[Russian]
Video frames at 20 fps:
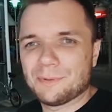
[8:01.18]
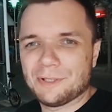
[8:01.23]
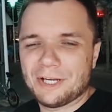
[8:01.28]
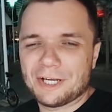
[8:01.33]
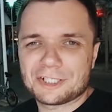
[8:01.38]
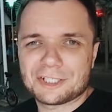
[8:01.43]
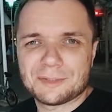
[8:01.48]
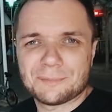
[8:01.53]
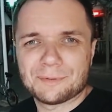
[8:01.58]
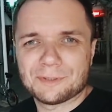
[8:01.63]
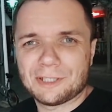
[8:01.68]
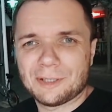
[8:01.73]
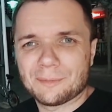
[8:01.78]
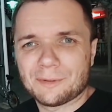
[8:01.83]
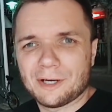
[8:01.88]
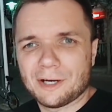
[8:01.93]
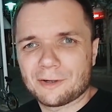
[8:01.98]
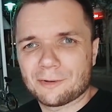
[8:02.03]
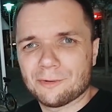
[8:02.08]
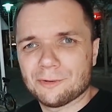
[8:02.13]
пляж, типа там
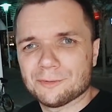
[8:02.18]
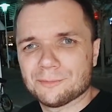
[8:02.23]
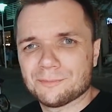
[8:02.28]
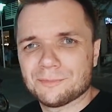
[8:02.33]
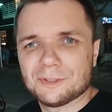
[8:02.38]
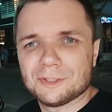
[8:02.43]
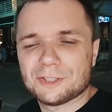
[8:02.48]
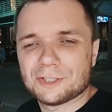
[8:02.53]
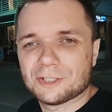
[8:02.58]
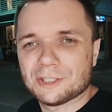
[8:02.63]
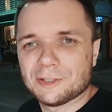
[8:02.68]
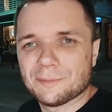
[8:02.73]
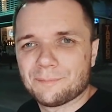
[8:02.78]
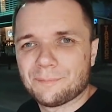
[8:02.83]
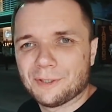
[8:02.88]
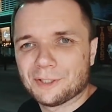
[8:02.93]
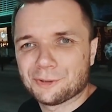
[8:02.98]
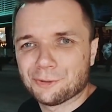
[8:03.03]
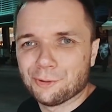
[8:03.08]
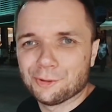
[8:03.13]
Корон Бич или
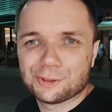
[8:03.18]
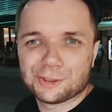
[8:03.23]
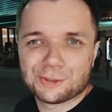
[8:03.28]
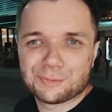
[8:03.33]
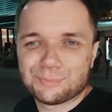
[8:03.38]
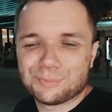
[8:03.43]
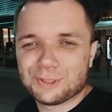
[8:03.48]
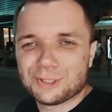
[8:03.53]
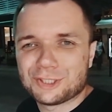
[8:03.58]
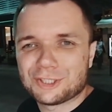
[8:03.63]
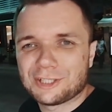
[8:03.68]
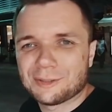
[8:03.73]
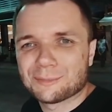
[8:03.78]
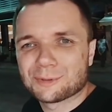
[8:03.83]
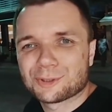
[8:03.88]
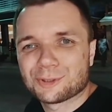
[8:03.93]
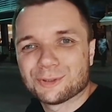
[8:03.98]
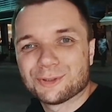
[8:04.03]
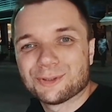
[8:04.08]
Патонг Бич, там что